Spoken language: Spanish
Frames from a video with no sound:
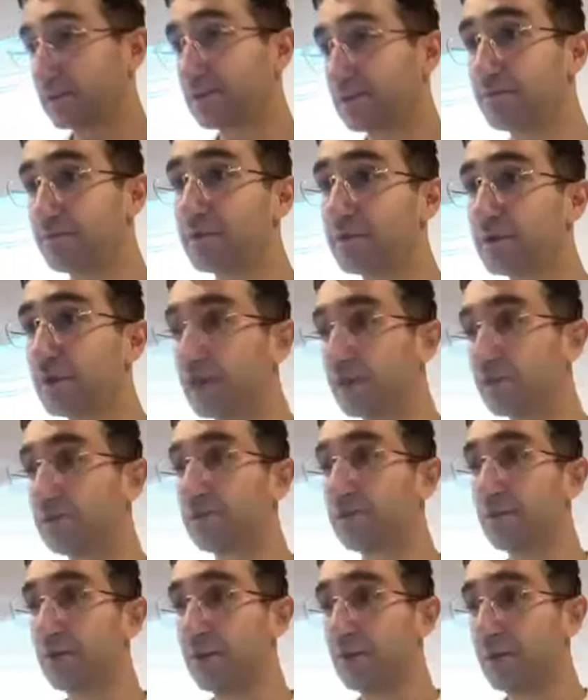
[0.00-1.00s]
estás así como de
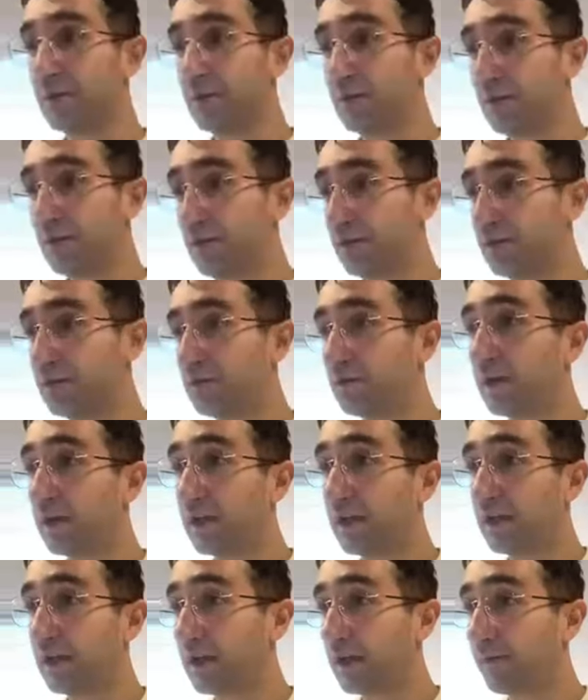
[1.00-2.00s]
teatro.
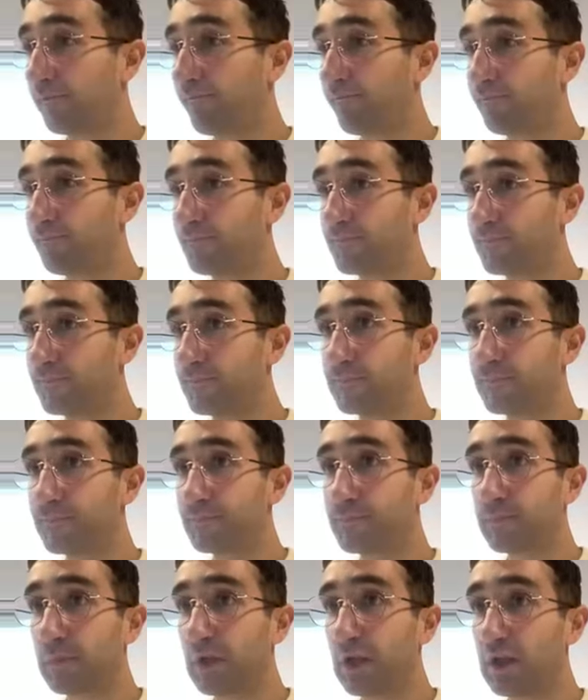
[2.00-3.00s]
Em,
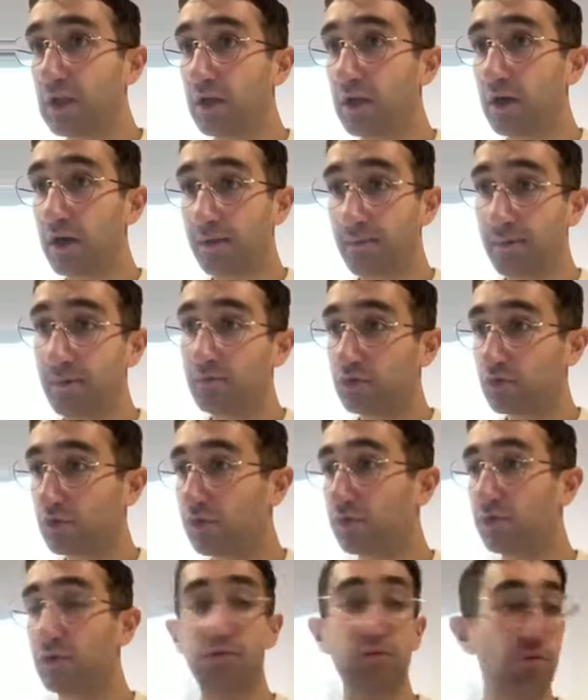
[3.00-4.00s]
y ahora vamos
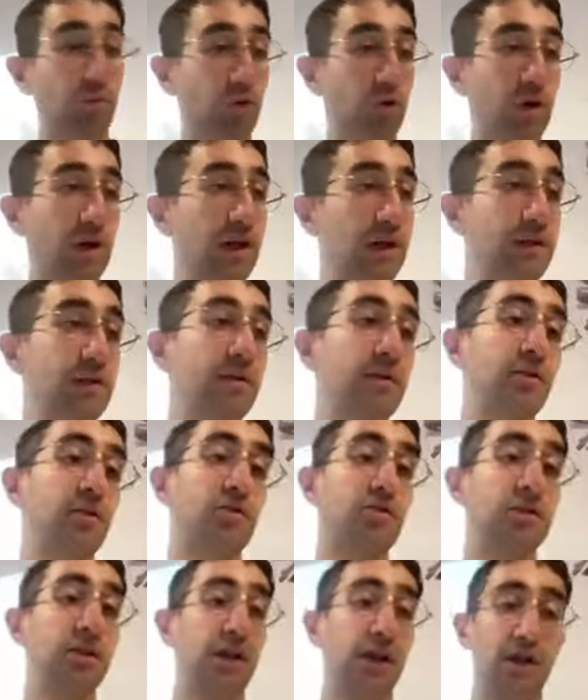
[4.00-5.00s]
con un poco la
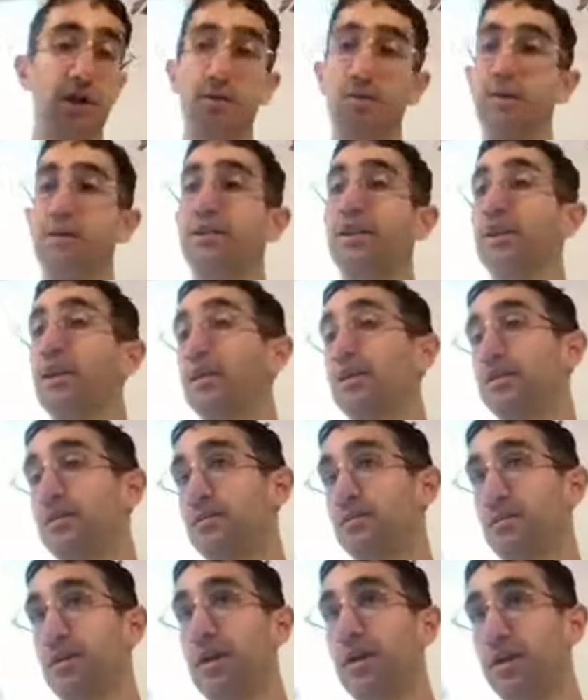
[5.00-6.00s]
edición ya que
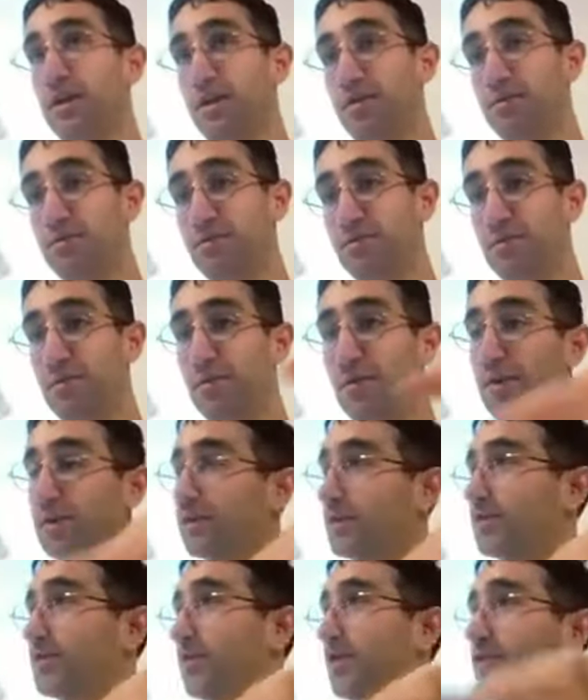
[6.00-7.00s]
tenéis aquí.
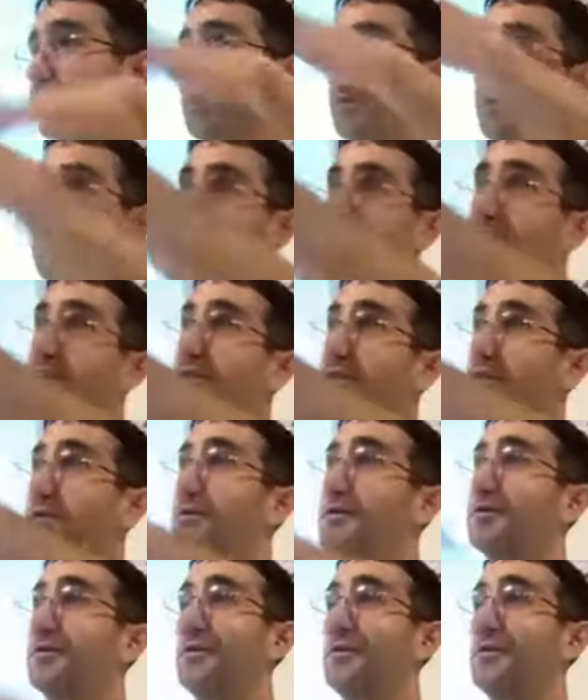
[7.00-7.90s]
Estas son las fotos que hizo